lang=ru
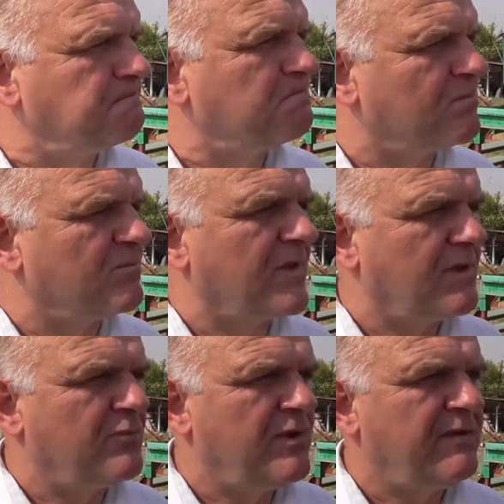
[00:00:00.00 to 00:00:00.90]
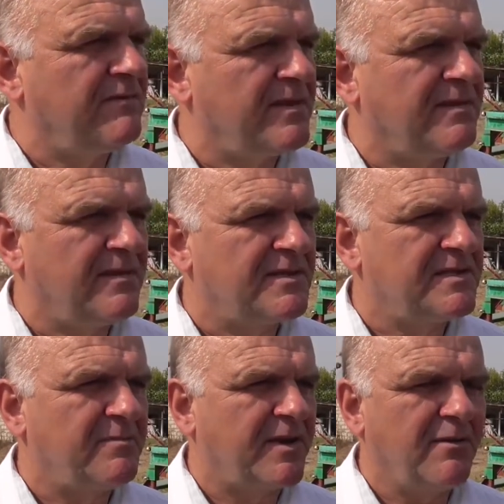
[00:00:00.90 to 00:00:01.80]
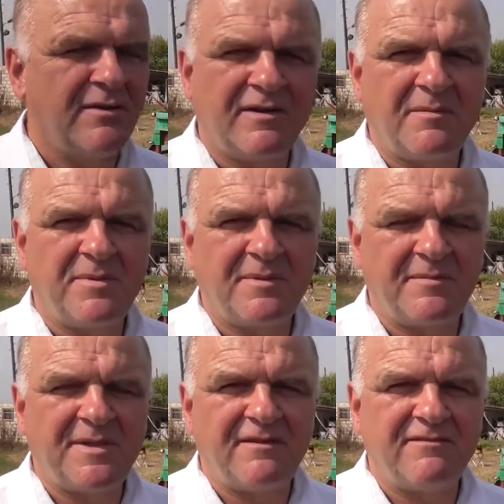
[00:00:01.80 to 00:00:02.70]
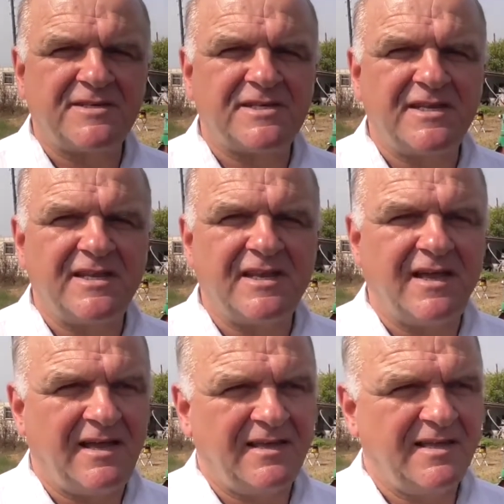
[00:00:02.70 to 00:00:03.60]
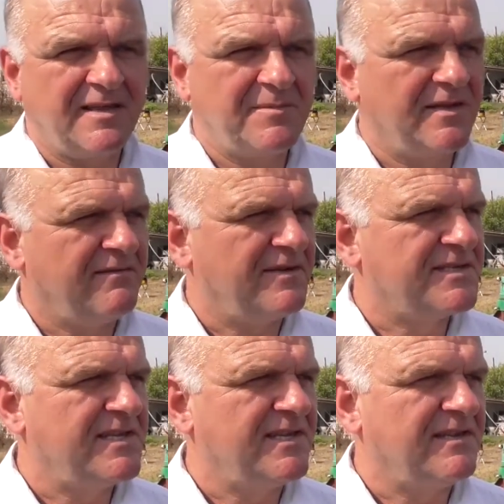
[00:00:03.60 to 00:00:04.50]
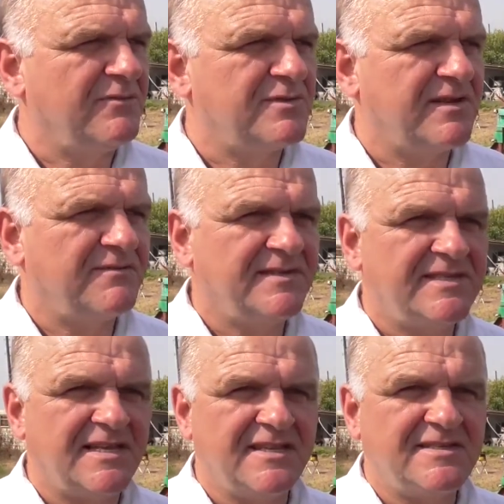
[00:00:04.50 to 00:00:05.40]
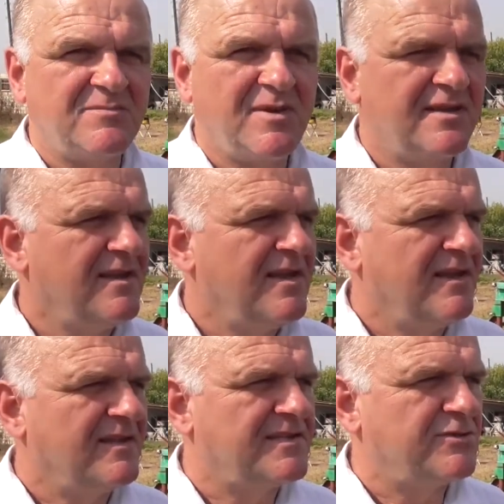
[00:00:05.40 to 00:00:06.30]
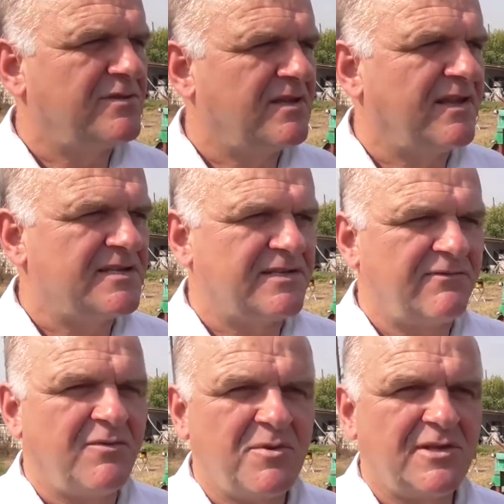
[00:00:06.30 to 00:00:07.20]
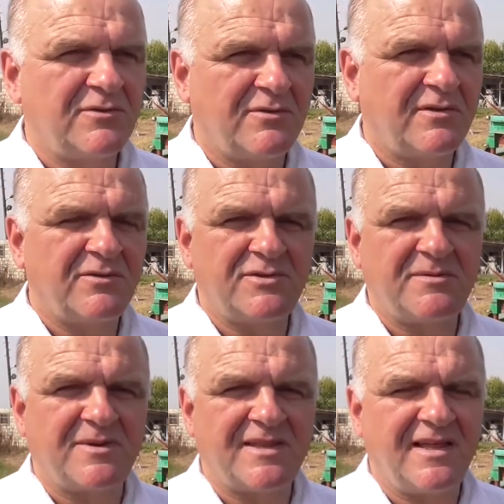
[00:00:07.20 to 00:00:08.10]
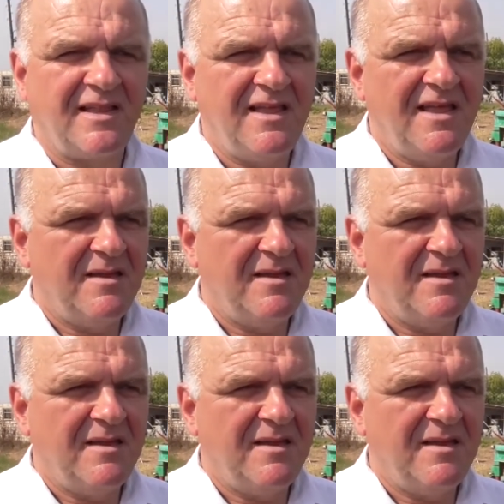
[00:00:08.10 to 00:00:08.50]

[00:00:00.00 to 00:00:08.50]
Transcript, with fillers: ульев даже определенное капиталовложение. А эти капиталовложения нужно взять из семьи за счет, конечно, того меда, который ты уже продал.